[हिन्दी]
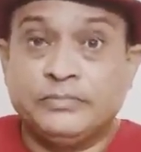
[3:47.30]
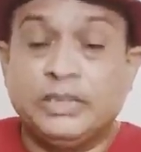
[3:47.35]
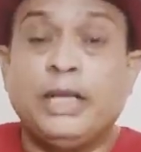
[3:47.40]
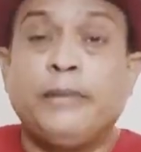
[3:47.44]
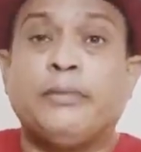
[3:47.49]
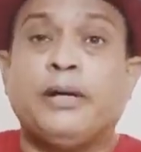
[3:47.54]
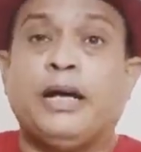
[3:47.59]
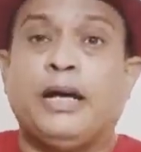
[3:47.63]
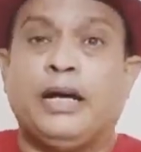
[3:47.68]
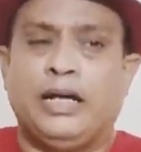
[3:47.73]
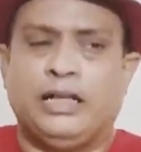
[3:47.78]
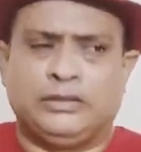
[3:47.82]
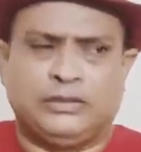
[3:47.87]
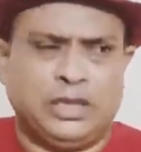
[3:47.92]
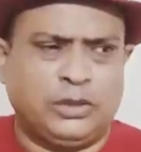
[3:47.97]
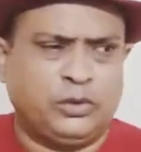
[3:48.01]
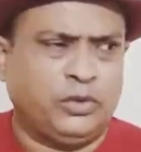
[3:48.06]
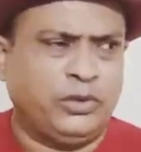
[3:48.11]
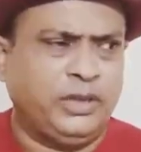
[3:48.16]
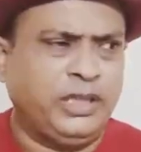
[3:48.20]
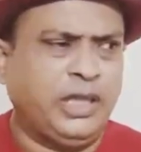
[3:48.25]
मतलब
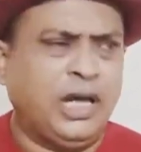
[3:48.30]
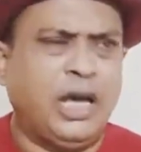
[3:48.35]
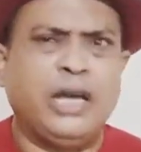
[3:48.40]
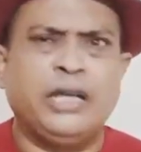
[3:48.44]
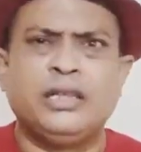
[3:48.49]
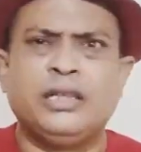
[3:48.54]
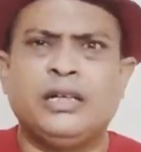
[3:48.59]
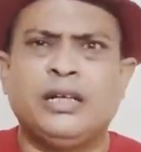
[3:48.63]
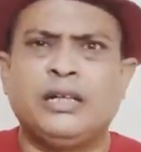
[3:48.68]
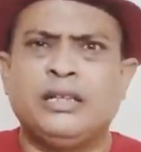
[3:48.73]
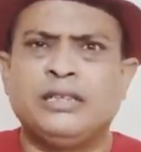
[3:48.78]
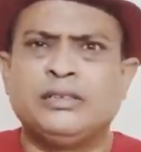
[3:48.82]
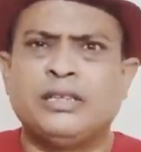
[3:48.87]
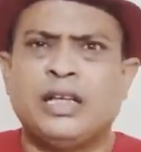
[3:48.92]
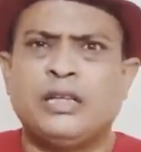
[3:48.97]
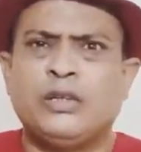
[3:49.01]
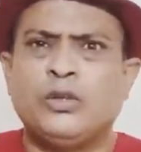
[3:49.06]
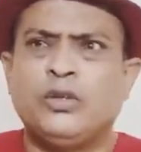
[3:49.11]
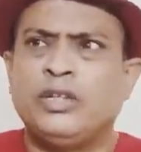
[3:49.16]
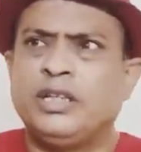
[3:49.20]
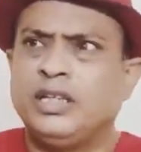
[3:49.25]
ऐसा तो नहीं कहा कि अखिलेश
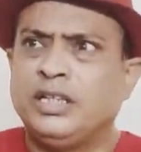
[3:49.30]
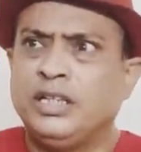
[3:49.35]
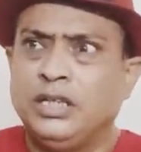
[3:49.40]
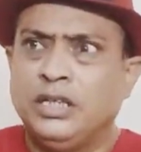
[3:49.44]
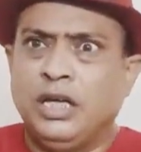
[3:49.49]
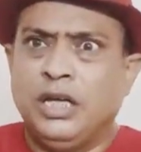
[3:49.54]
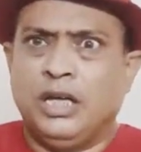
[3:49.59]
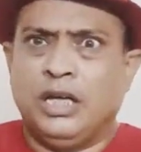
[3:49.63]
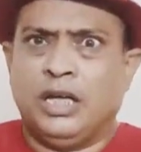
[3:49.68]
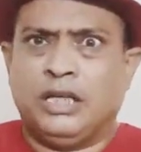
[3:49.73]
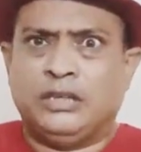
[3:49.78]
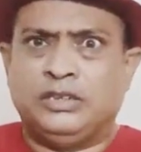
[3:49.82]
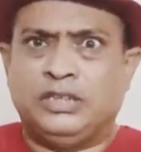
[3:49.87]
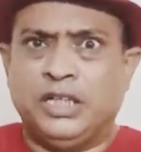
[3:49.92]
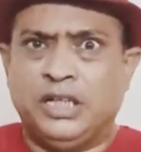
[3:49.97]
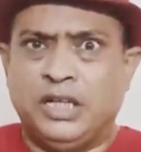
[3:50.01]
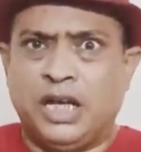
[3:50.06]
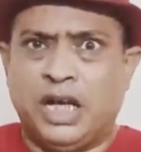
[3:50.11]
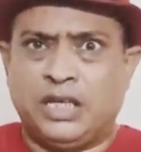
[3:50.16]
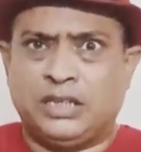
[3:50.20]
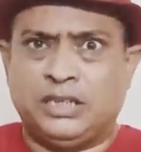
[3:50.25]
यादव ने कि नहीं
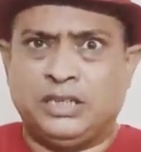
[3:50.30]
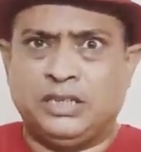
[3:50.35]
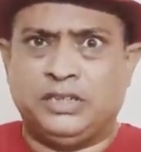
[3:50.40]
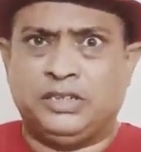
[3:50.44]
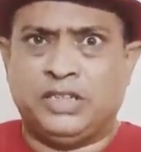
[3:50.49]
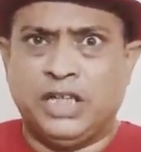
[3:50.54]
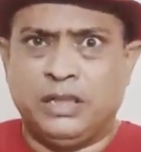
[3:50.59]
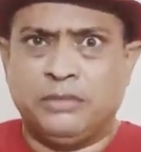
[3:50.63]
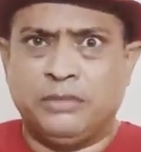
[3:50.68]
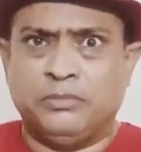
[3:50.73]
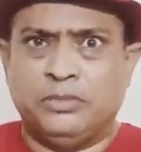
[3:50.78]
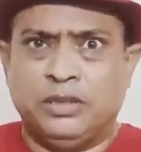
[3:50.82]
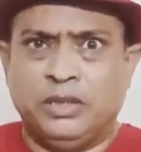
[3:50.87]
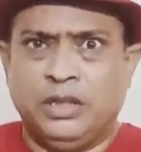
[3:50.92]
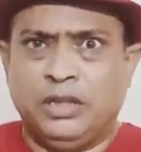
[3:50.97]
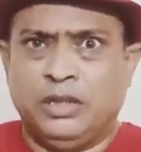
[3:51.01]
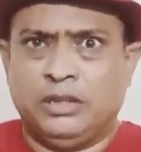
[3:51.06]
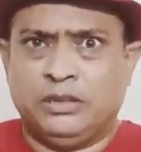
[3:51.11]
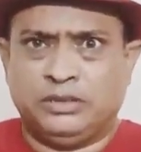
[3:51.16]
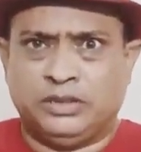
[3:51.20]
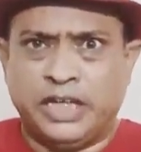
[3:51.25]
जिन्ना की जन्म
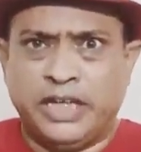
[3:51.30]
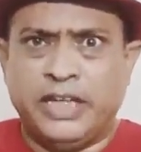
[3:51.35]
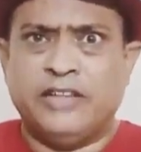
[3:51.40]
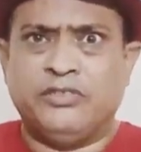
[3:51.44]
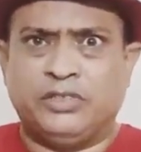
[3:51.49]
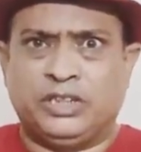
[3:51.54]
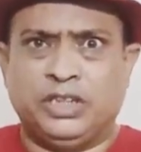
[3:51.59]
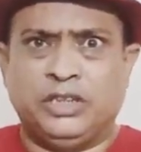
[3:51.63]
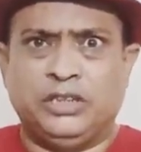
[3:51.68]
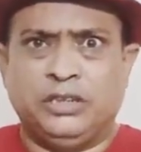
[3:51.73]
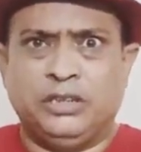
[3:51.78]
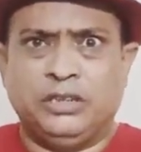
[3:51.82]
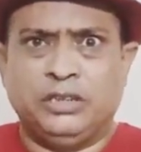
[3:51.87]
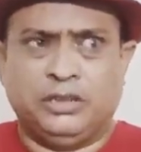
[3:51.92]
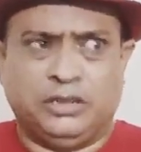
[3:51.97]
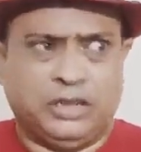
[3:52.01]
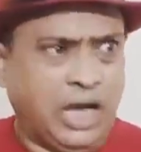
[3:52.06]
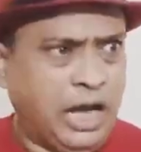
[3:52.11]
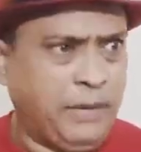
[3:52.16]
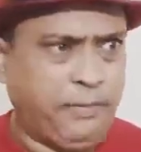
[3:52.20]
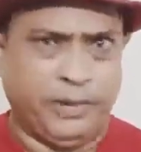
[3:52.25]
जयंती
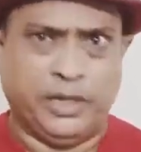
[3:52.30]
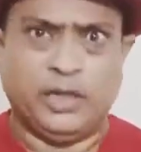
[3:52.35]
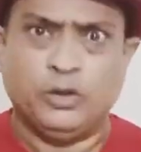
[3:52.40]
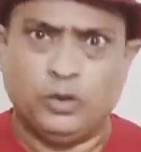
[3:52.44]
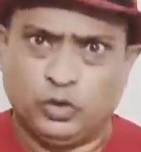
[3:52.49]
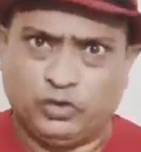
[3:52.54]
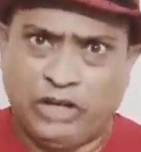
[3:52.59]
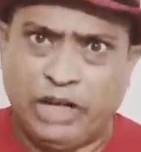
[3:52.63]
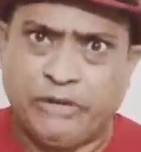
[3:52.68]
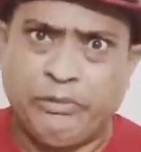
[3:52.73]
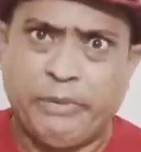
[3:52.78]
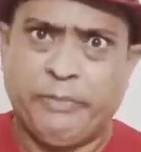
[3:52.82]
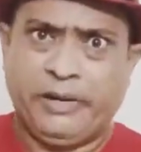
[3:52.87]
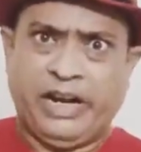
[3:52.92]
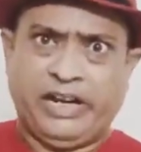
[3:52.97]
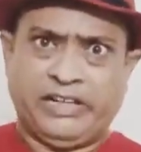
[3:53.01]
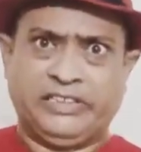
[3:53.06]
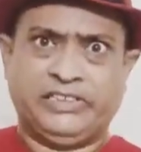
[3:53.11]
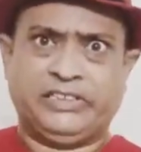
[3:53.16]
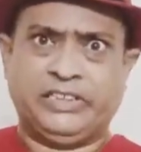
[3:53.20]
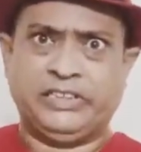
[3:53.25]
यहाँ पर हिंदुस्तान में
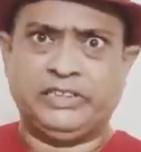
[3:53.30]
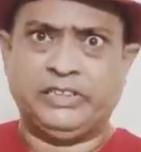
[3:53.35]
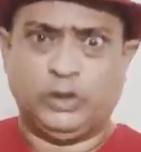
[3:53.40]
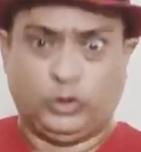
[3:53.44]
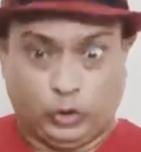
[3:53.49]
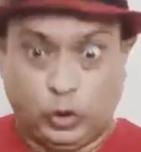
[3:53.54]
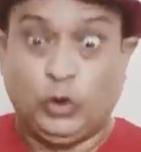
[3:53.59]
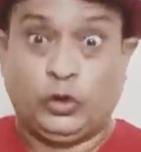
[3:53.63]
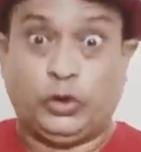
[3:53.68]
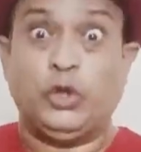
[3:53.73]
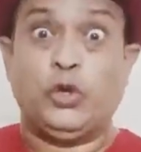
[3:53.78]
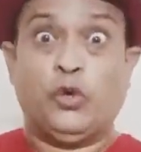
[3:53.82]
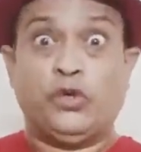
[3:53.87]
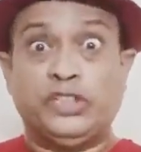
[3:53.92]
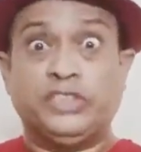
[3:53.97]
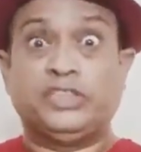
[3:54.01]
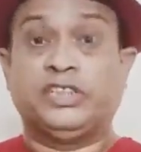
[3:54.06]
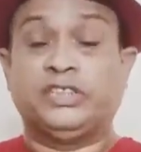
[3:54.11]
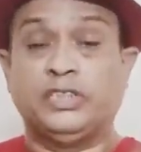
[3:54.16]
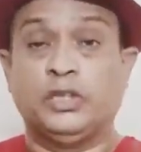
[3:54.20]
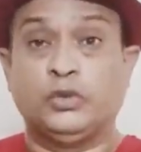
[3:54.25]
मनानी चाहिए छुट्टी
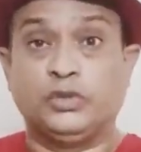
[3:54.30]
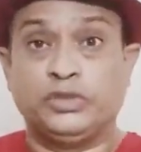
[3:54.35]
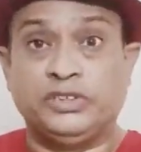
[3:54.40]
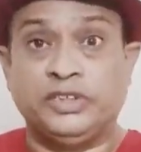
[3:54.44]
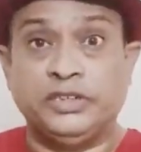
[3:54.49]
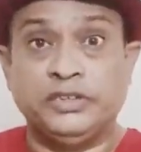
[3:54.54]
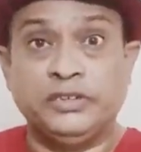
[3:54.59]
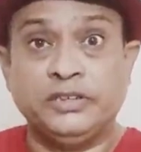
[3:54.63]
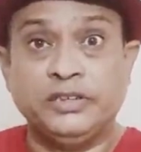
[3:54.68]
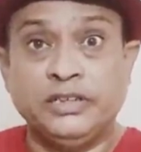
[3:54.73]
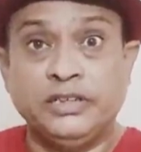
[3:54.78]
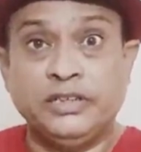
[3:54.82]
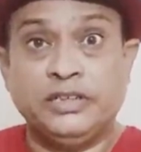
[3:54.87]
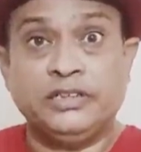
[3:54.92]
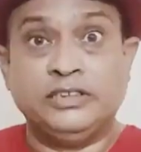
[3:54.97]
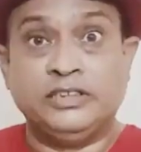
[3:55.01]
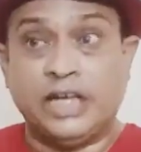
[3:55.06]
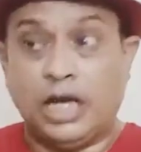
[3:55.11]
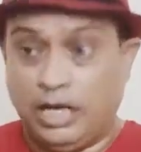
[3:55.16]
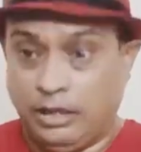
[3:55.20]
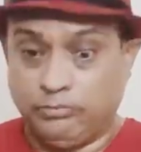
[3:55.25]
होनी चाहिए उस दिन
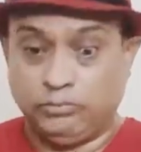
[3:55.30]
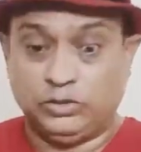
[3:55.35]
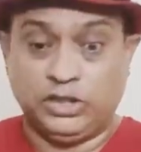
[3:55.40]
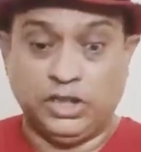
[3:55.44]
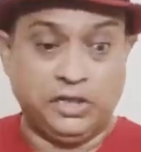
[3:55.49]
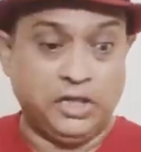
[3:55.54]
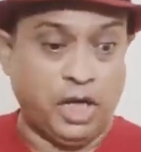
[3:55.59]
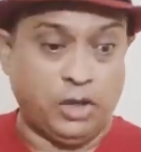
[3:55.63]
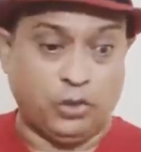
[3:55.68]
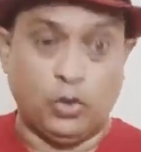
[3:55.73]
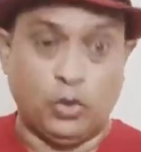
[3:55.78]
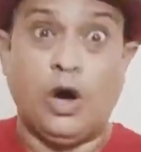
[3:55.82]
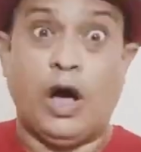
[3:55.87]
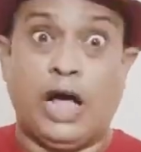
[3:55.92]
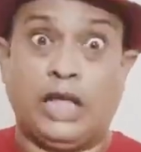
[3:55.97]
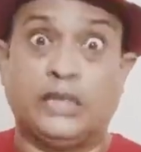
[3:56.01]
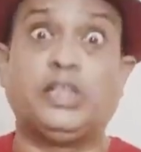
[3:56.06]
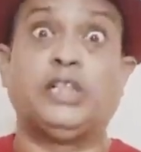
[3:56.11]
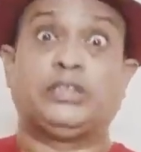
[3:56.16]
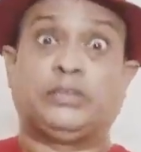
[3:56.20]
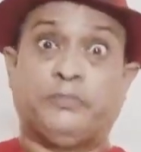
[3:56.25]
या हम जिन्ना को
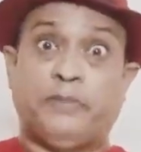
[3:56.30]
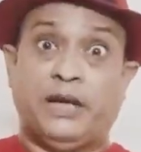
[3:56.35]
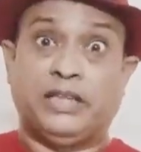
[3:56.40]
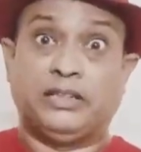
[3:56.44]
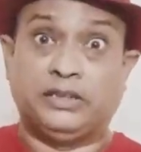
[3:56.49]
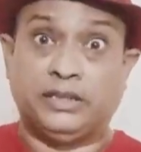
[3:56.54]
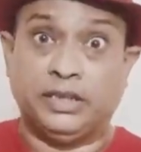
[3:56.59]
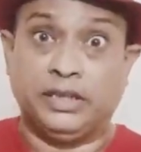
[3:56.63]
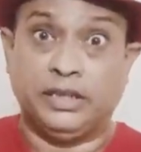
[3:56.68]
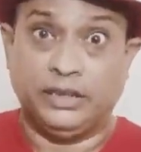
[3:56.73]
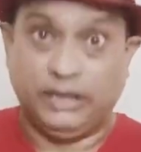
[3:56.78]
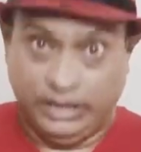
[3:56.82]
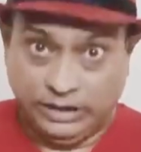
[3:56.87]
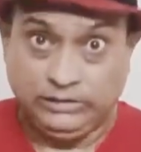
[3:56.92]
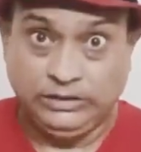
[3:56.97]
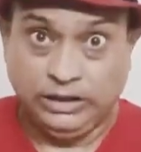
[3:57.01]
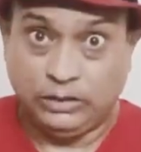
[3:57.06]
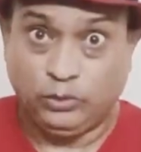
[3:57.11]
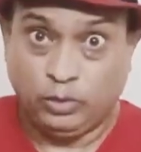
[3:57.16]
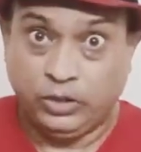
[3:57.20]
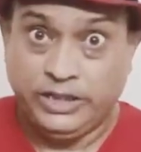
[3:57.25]
आदर्श मानते हैं
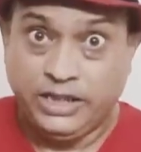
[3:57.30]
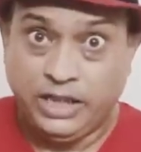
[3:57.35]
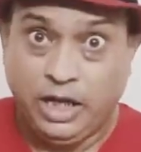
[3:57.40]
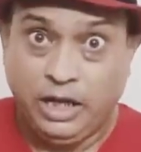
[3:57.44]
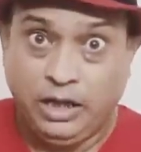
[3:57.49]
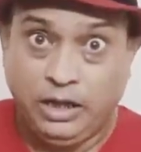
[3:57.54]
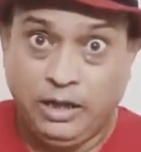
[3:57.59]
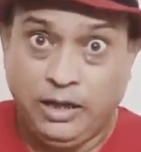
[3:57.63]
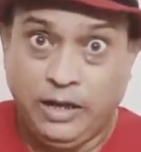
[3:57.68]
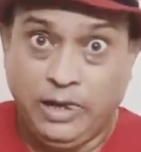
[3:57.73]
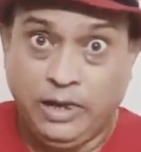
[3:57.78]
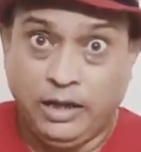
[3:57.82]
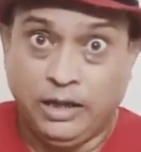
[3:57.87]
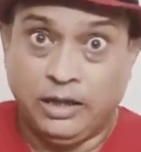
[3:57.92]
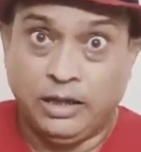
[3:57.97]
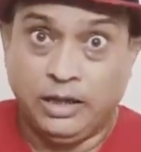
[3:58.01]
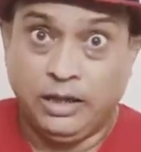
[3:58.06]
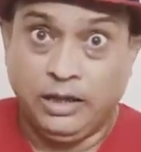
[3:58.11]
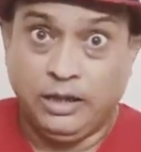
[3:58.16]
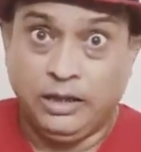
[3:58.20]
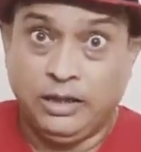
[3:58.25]
ऐसा तो नहीं कहा है?
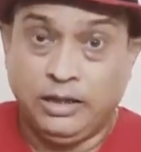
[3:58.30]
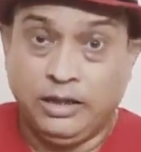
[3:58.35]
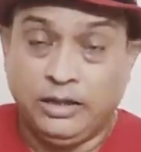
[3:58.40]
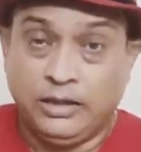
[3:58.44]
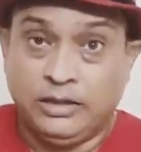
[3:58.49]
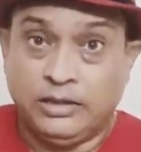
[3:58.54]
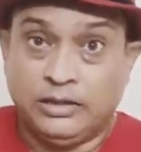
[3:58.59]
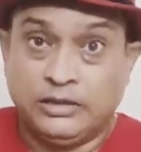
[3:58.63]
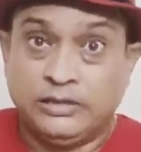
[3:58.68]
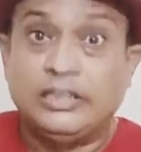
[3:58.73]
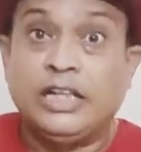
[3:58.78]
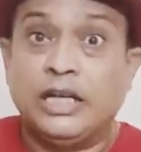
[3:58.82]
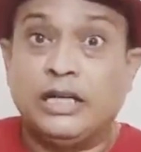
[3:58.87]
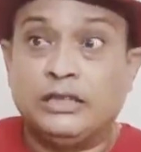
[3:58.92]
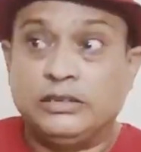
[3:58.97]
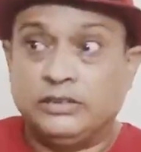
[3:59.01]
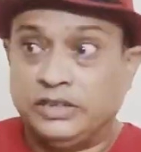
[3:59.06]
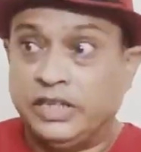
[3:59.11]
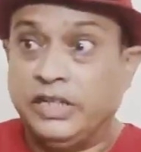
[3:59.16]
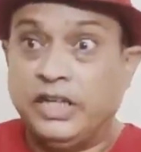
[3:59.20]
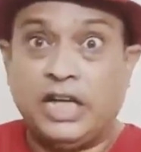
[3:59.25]
हाँ? या
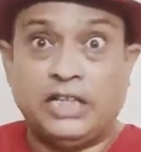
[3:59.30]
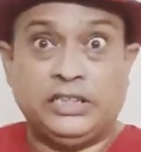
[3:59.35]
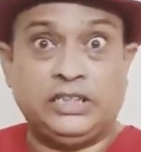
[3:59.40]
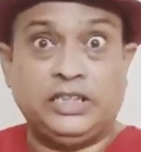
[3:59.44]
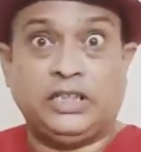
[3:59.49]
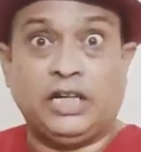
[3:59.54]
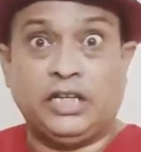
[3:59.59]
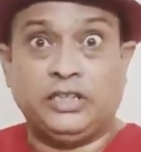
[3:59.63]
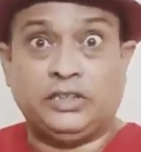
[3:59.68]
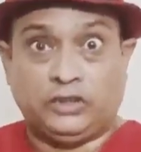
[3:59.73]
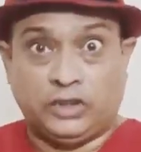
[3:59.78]
जिन्ना जी का